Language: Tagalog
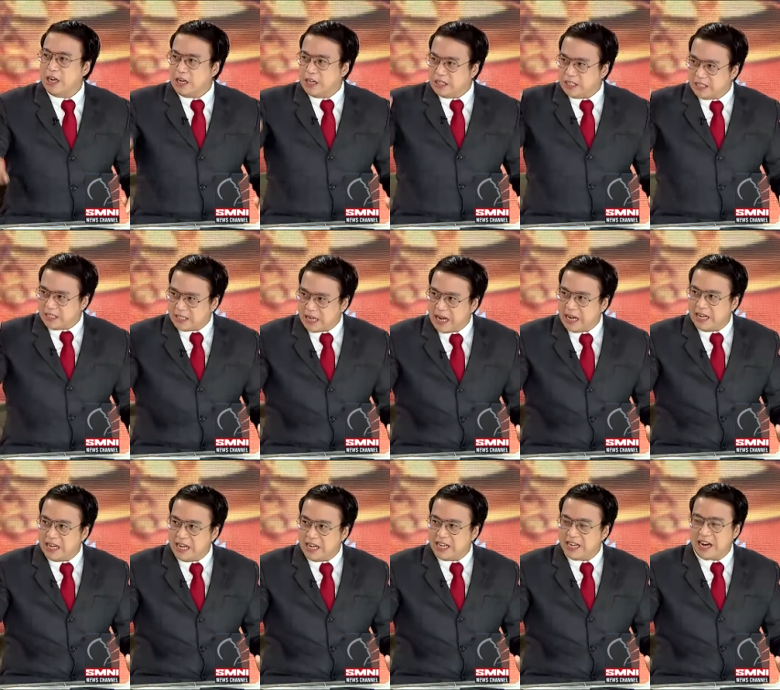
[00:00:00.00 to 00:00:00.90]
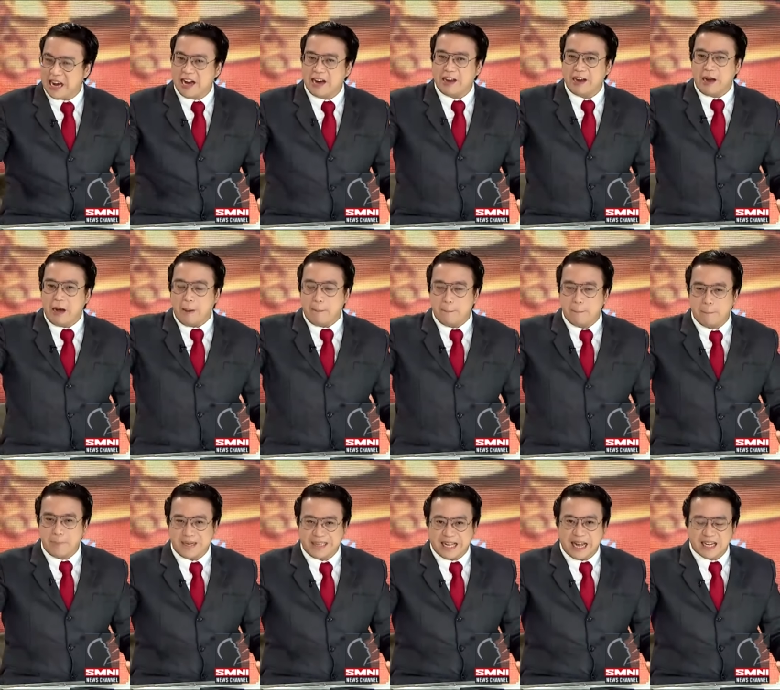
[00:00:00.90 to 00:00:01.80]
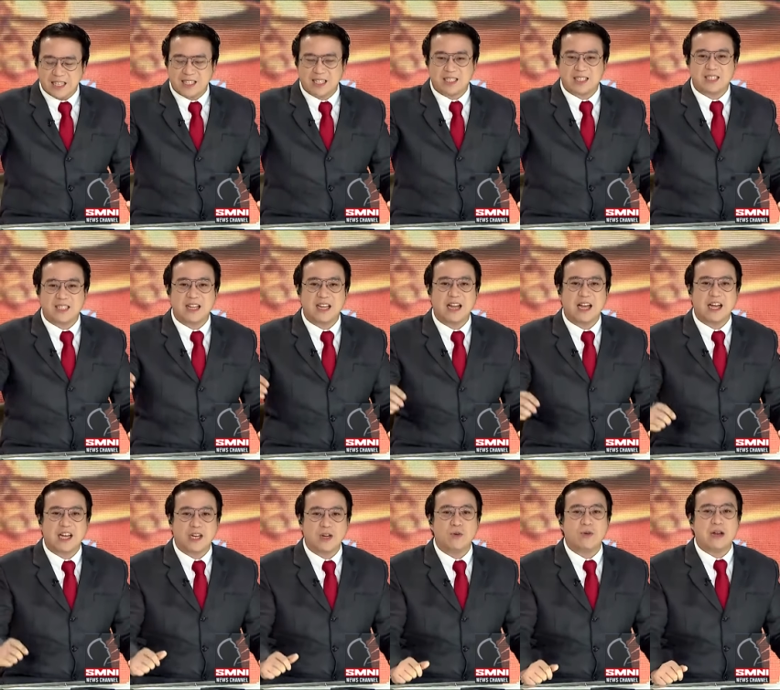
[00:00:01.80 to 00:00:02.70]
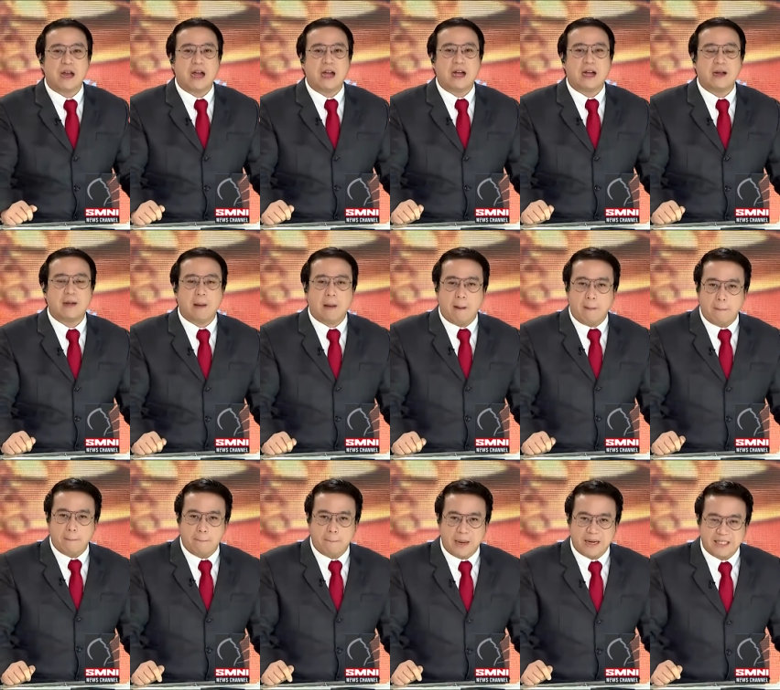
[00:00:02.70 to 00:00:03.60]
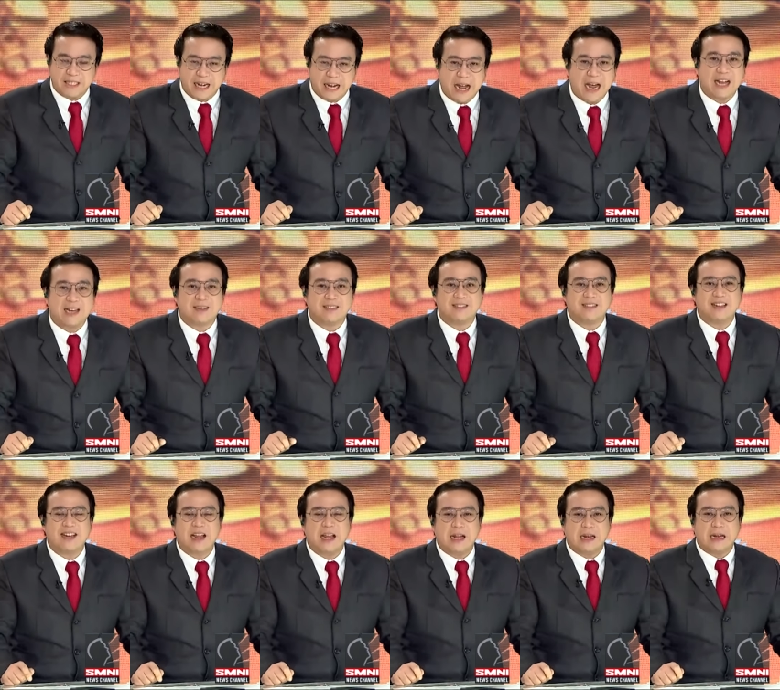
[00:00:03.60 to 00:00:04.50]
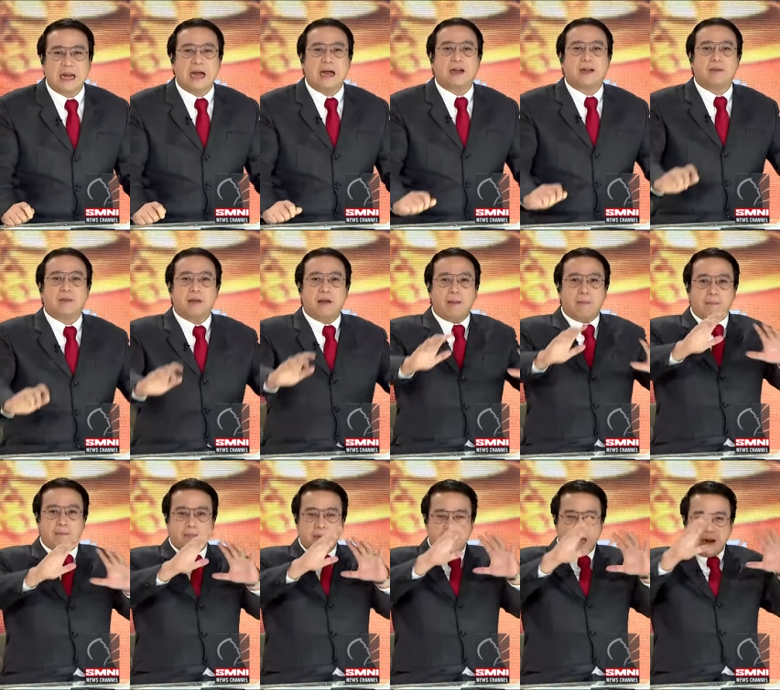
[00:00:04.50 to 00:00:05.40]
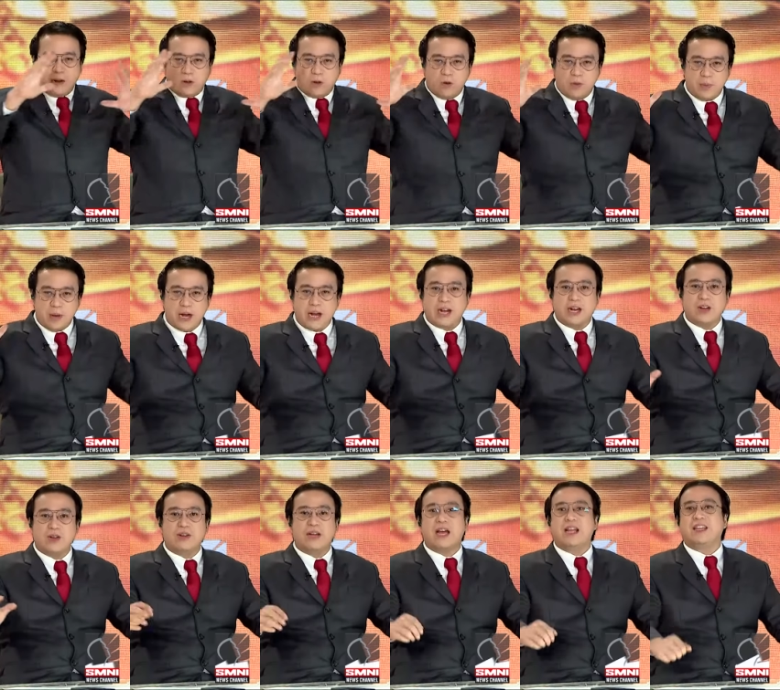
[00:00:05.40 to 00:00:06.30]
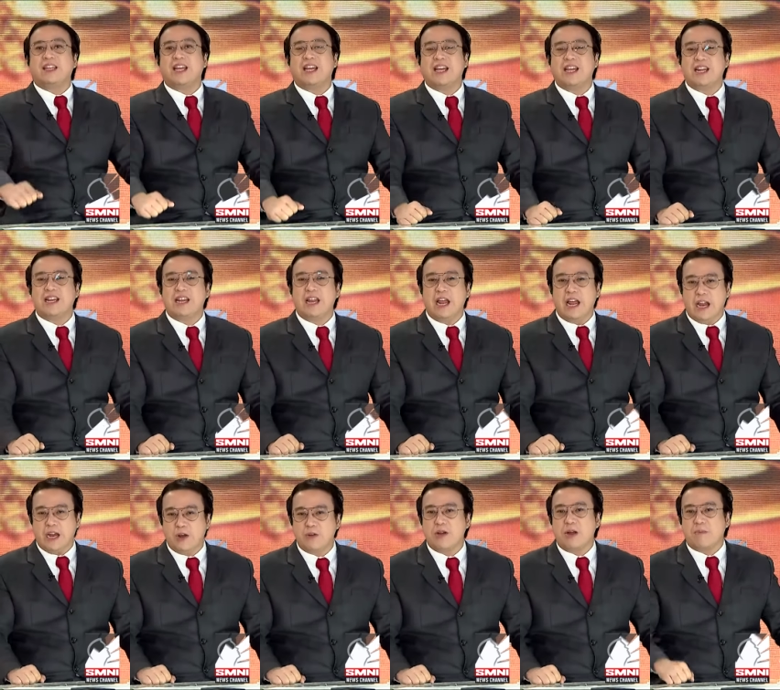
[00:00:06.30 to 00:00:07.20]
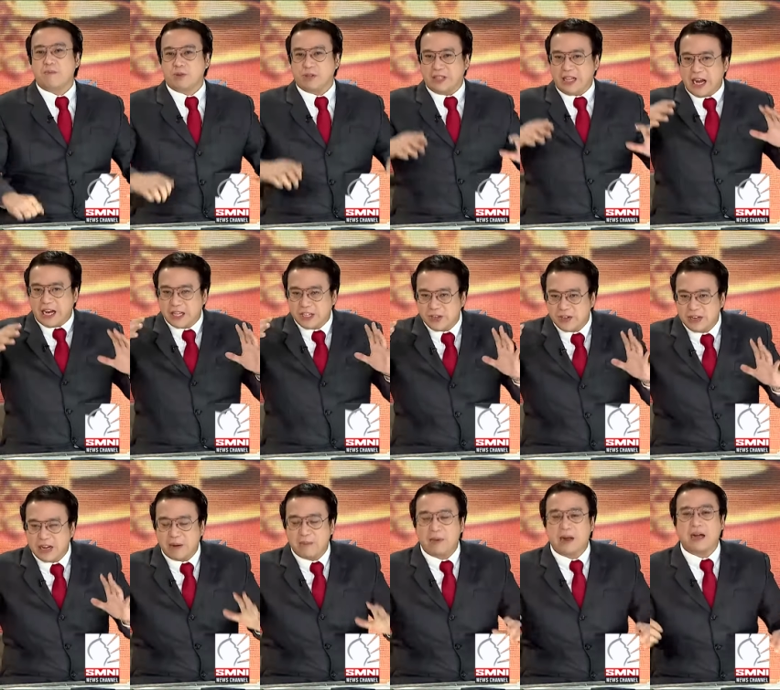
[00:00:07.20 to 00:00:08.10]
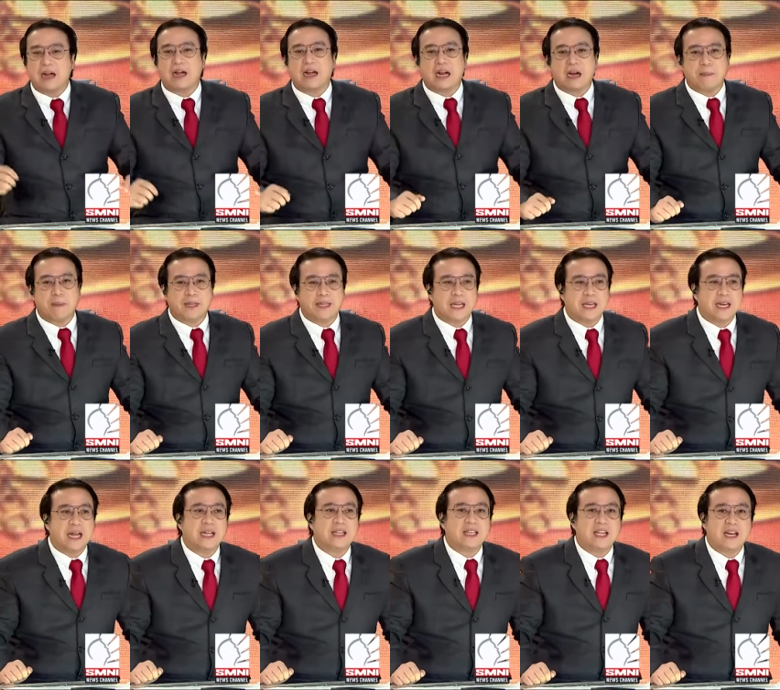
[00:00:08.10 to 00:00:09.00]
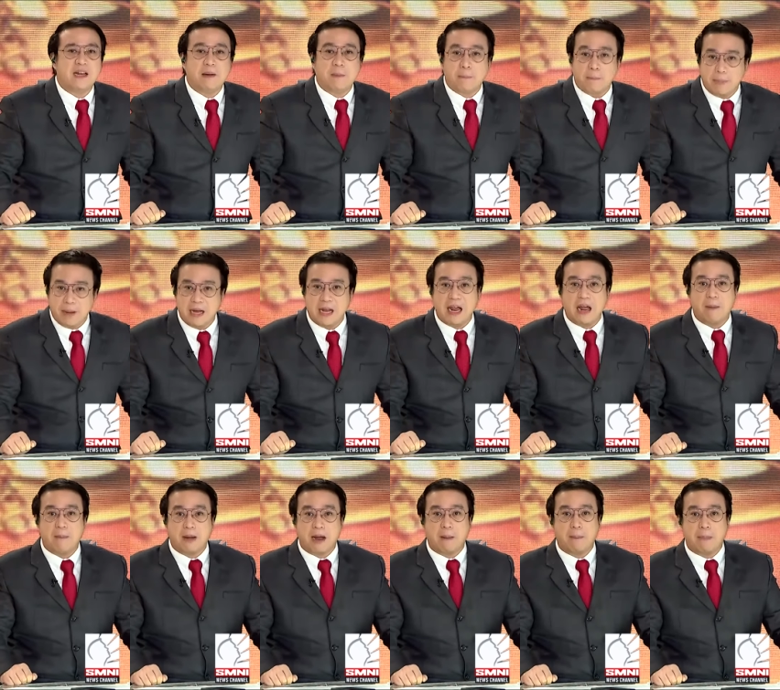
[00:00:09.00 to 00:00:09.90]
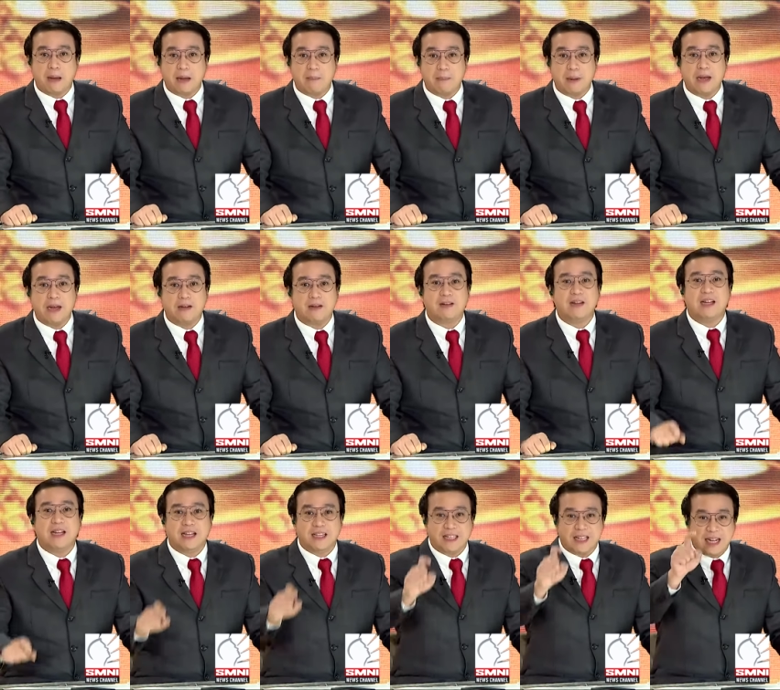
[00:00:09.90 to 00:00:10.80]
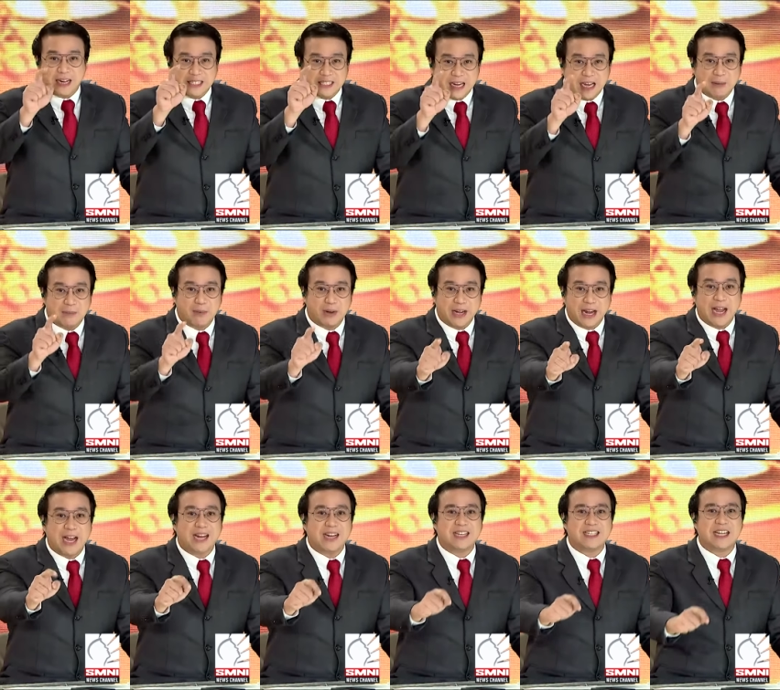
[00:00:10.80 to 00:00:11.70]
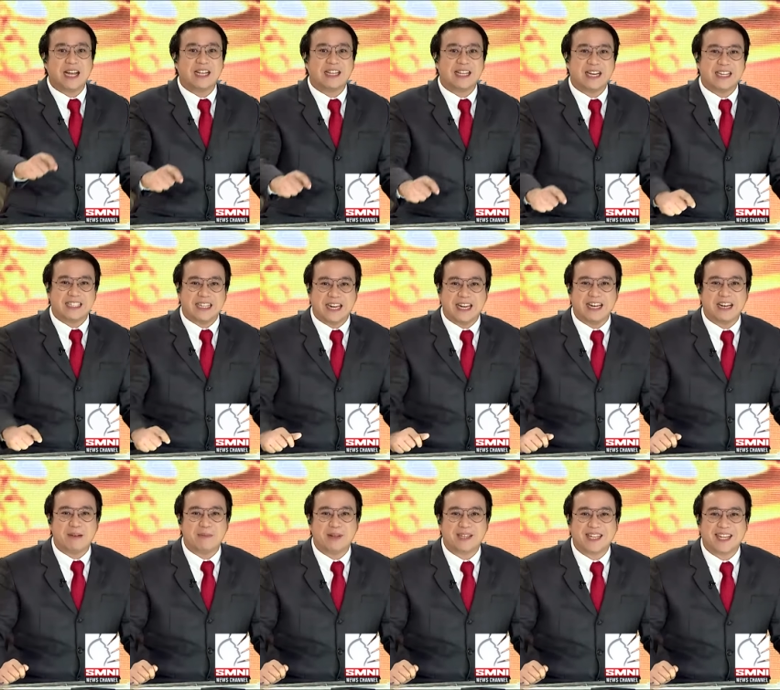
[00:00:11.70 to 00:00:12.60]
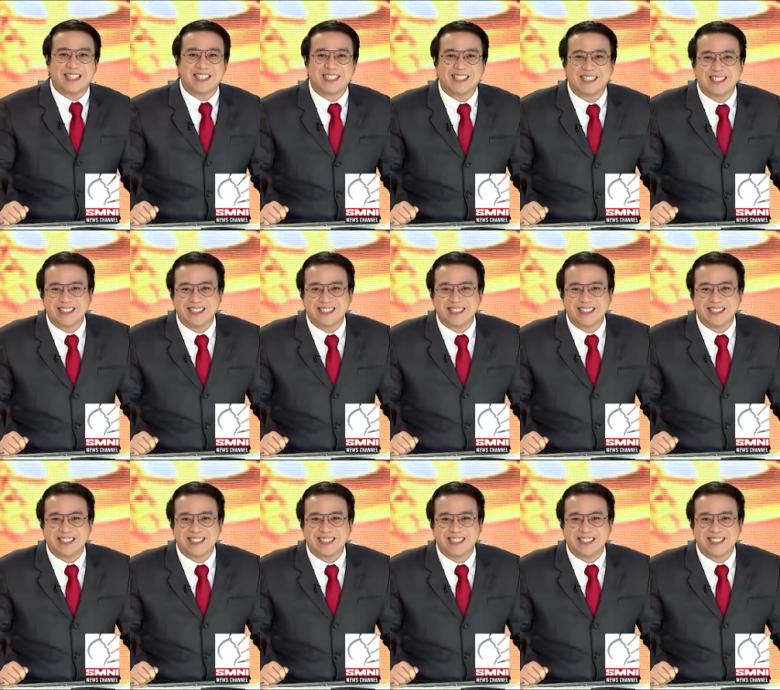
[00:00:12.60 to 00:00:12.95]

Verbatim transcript: saligang batas. Yun ang basihan ng ng gobyerno natin, yun ang protection ng mga karapatan natin bilang mga Pilipino, nakasaad po sa ating saligang batas. Yan ba